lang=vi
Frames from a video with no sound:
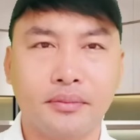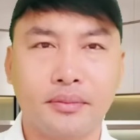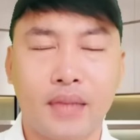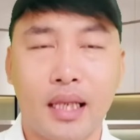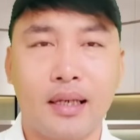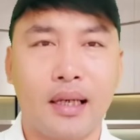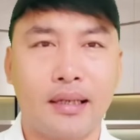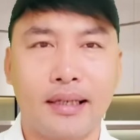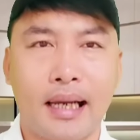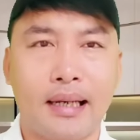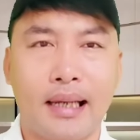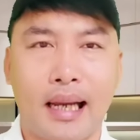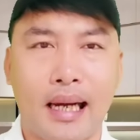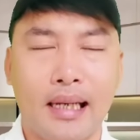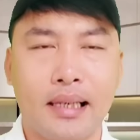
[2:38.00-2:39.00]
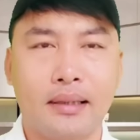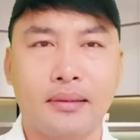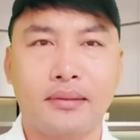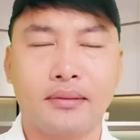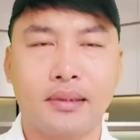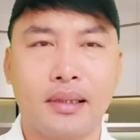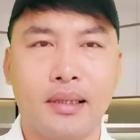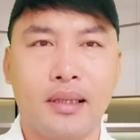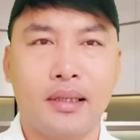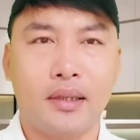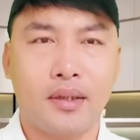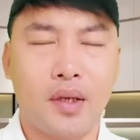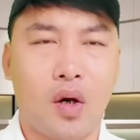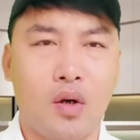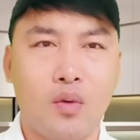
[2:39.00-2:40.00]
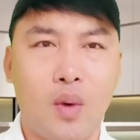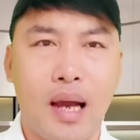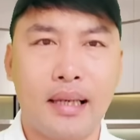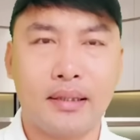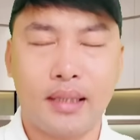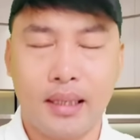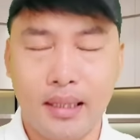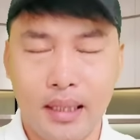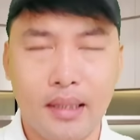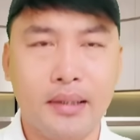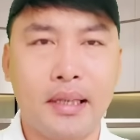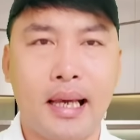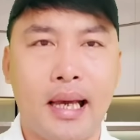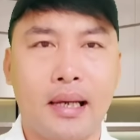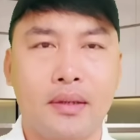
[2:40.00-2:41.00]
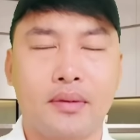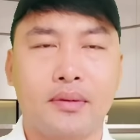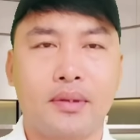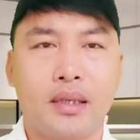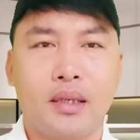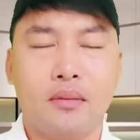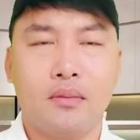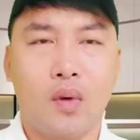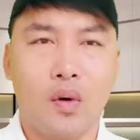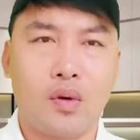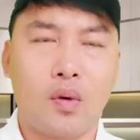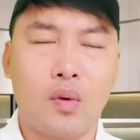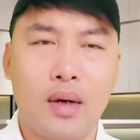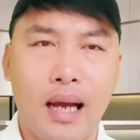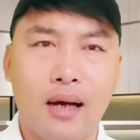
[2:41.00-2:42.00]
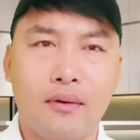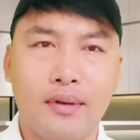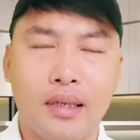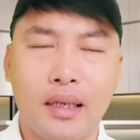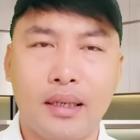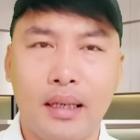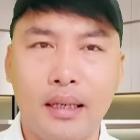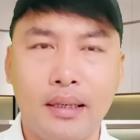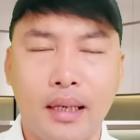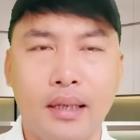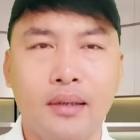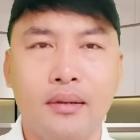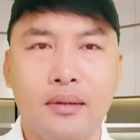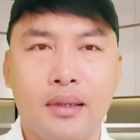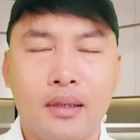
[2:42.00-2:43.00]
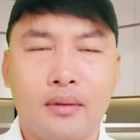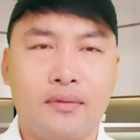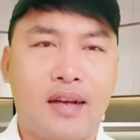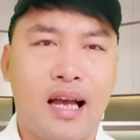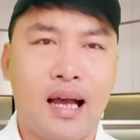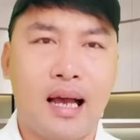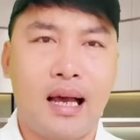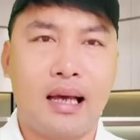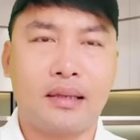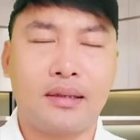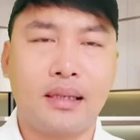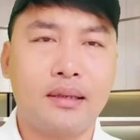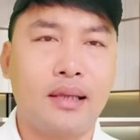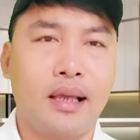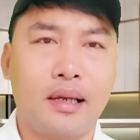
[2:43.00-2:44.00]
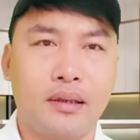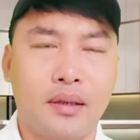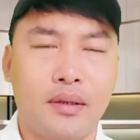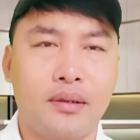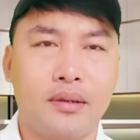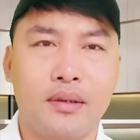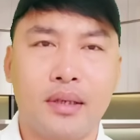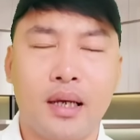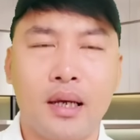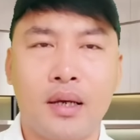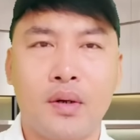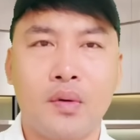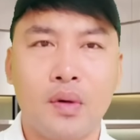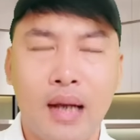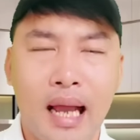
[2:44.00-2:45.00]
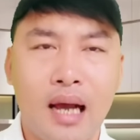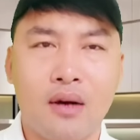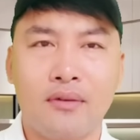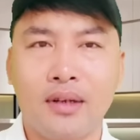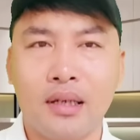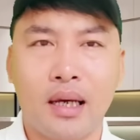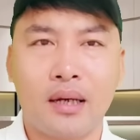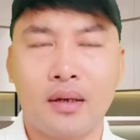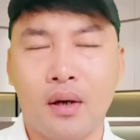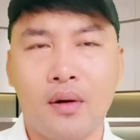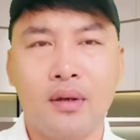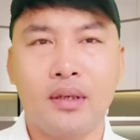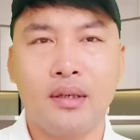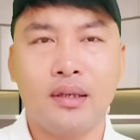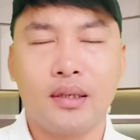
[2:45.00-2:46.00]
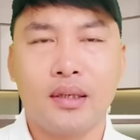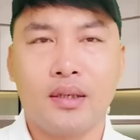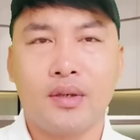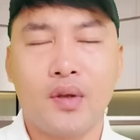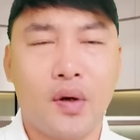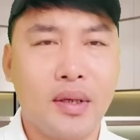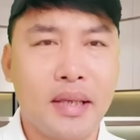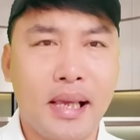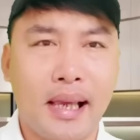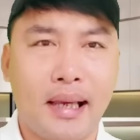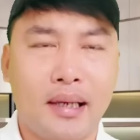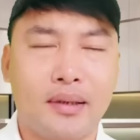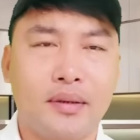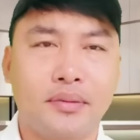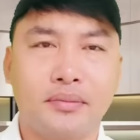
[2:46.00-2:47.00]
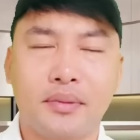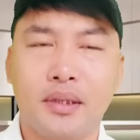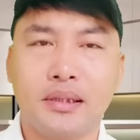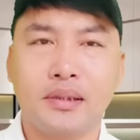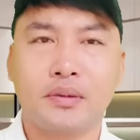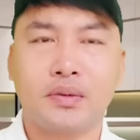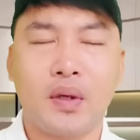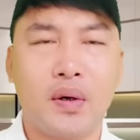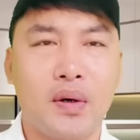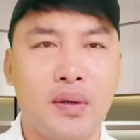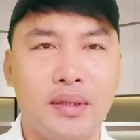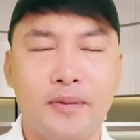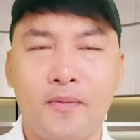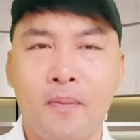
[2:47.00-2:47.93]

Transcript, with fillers: tình hình căng thẳng nha à, nội ngoại tới đến nhà luôn buộc cu cao phải lên đính chính và tất nhiên rồi à, cu cao phải lên nói nhỏ nhẹ thôi à, tôi